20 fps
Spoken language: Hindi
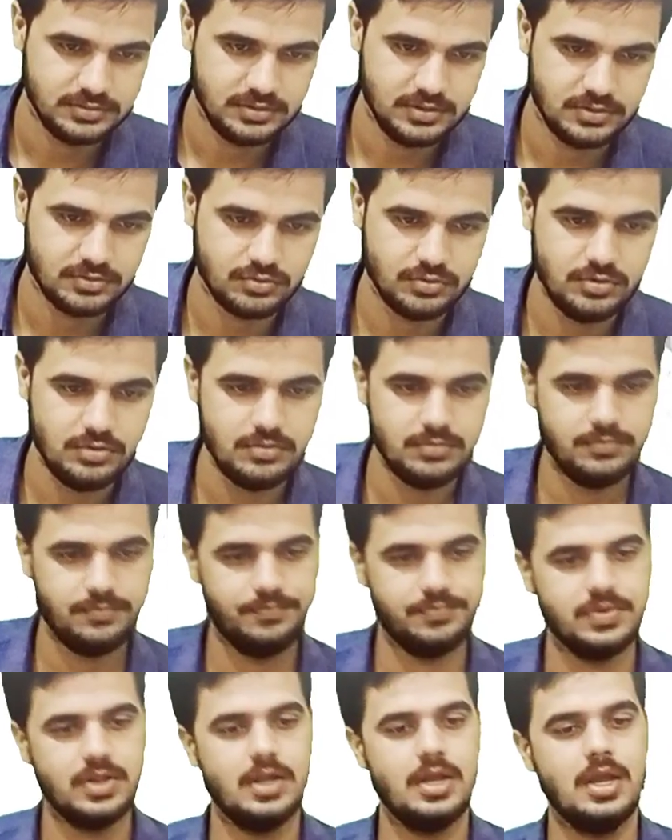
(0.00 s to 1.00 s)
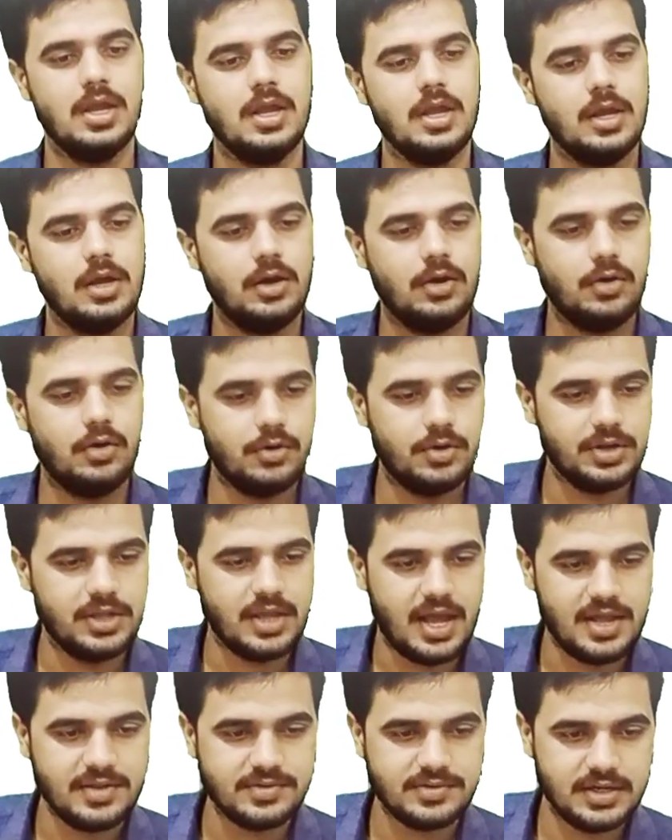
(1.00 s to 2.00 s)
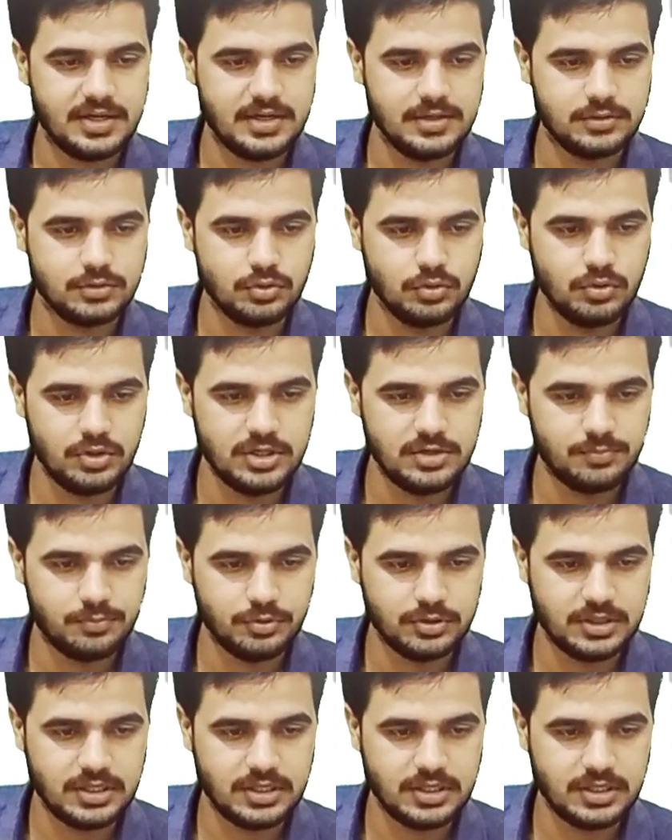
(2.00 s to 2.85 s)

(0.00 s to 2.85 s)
इसको और यहां से अगर दो इनपुट